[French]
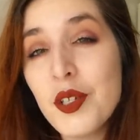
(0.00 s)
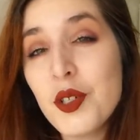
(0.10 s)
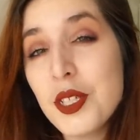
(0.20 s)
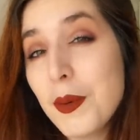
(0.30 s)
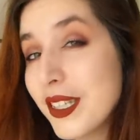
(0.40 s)

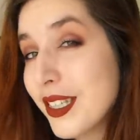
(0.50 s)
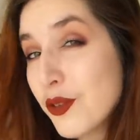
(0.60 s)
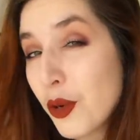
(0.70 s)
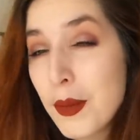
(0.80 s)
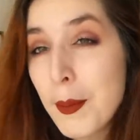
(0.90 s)
Je ne sais pas si c'est
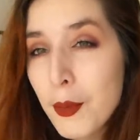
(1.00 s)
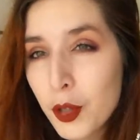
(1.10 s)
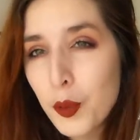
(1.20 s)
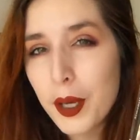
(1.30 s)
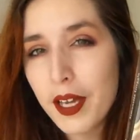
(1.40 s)
sur le même
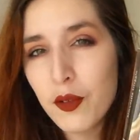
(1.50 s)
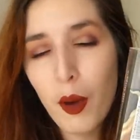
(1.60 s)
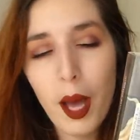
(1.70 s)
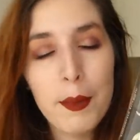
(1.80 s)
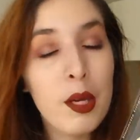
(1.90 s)
mode
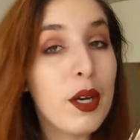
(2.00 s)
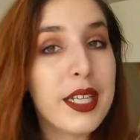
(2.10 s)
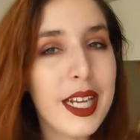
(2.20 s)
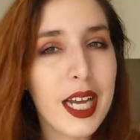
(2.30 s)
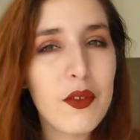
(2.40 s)
opératoire, mais quoi
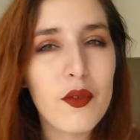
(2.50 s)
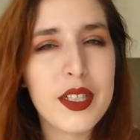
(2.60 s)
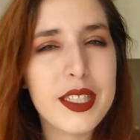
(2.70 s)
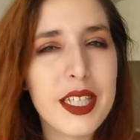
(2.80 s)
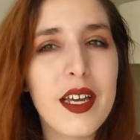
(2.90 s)
qu'il arrive, on
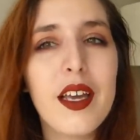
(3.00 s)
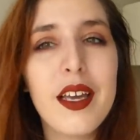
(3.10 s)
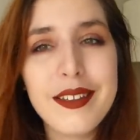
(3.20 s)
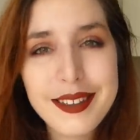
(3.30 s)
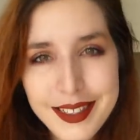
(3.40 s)
va se dire,
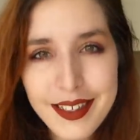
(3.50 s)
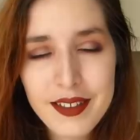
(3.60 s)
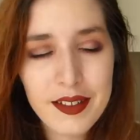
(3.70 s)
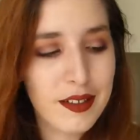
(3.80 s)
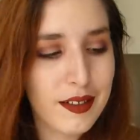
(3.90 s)

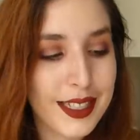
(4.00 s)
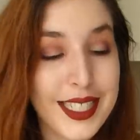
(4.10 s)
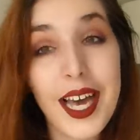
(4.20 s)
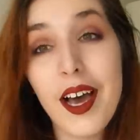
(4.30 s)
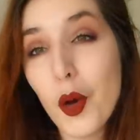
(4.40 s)
tiens,
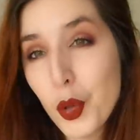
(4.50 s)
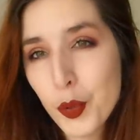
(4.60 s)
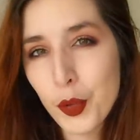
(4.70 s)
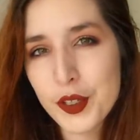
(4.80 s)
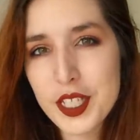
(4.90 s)
ça a
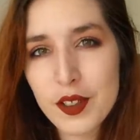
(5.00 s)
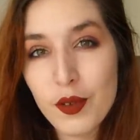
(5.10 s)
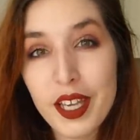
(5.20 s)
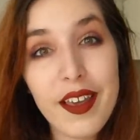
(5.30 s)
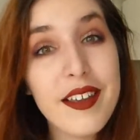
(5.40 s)
recommencé,
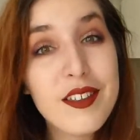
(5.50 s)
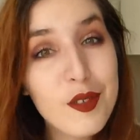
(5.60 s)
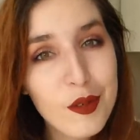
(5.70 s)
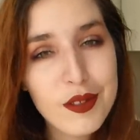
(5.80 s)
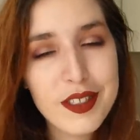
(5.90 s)
donc
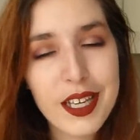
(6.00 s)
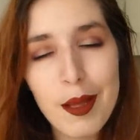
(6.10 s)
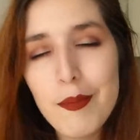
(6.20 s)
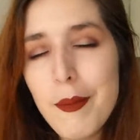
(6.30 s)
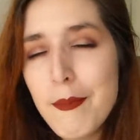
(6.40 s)
est-ce que c'est
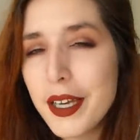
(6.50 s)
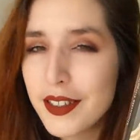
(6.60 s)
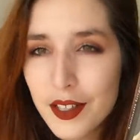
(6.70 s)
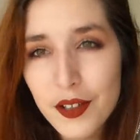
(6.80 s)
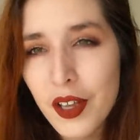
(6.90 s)
la même
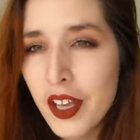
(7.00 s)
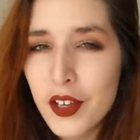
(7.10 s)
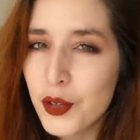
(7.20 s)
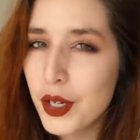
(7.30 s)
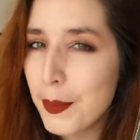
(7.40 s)
personne
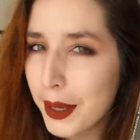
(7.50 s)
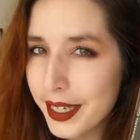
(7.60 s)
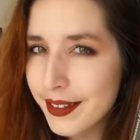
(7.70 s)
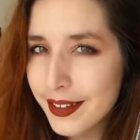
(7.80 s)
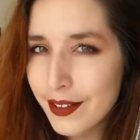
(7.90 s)
que les
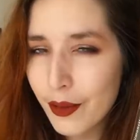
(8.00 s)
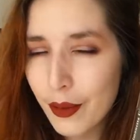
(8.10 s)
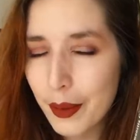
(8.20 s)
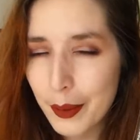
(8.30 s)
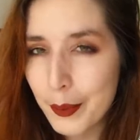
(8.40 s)

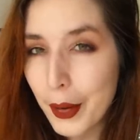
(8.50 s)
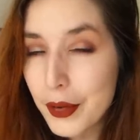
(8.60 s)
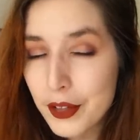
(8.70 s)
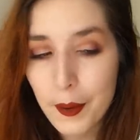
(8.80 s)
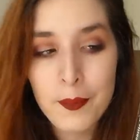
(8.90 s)
précédents
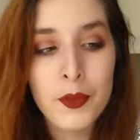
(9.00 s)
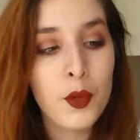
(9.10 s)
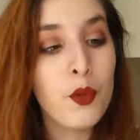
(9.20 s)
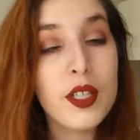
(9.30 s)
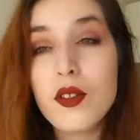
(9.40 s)
meurtres,
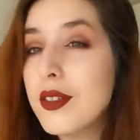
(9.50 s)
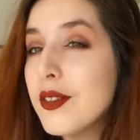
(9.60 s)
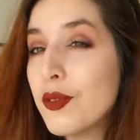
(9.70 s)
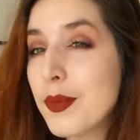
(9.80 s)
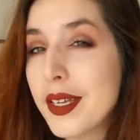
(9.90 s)
ou est-ce que
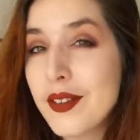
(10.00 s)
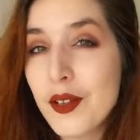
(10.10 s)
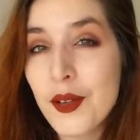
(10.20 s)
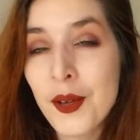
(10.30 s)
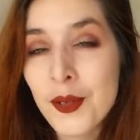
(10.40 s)
c'est une
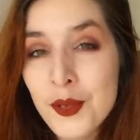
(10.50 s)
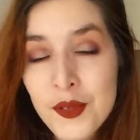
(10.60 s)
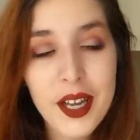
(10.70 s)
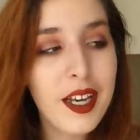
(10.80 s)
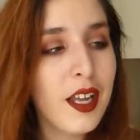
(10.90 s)
personne
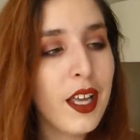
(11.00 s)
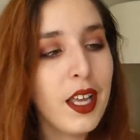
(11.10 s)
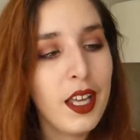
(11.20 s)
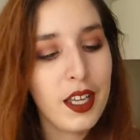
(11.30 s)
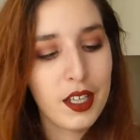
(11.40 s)
nouvelle
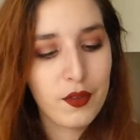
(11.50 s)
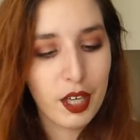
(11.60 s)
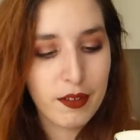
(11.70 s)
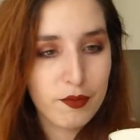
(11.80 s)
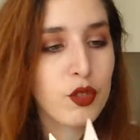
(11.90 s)

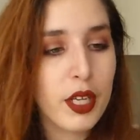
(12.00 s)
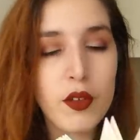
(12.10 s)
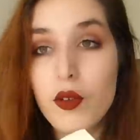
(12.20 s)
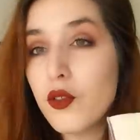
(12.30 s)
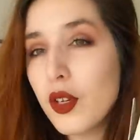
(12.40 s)
voilà, je suis
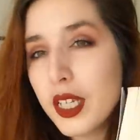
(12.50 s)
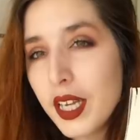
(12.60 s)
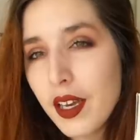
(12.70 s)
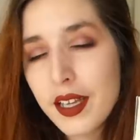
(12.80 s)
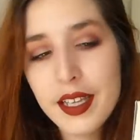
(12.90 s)
très curieuse de
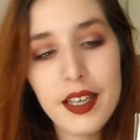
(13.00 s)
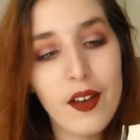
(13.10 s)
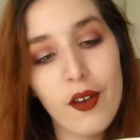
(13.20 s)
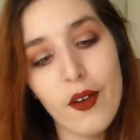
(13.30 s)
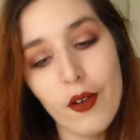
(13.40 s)
lire et,